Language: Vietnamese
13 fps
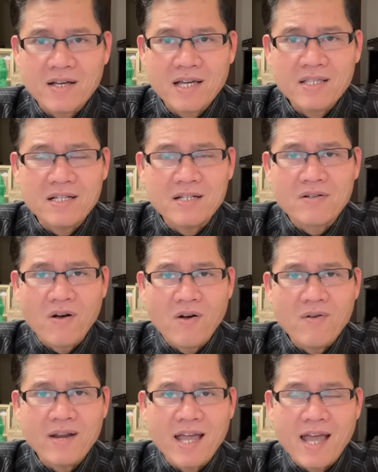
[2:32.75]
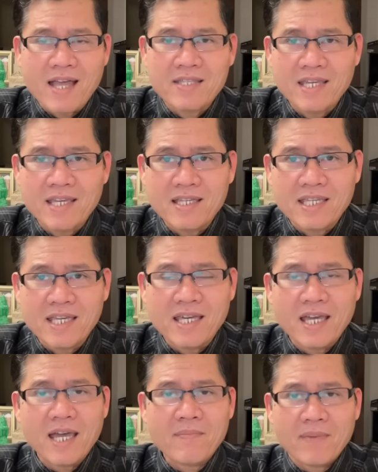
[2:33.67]
cái sự cố là chị
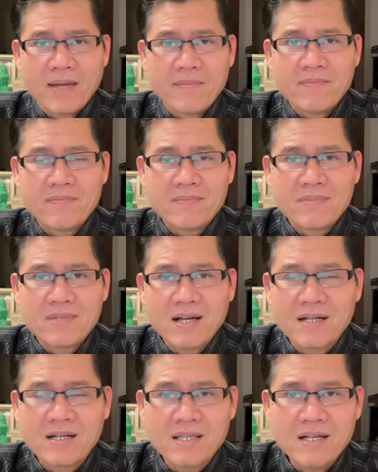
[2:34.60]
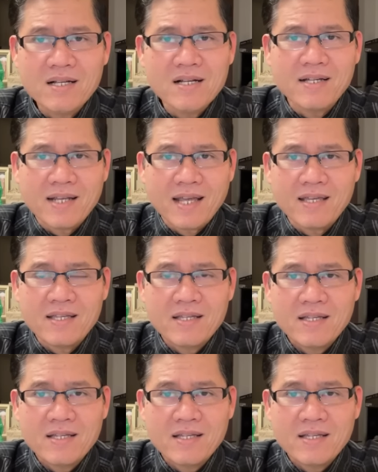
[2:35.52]
chị em em từng những người này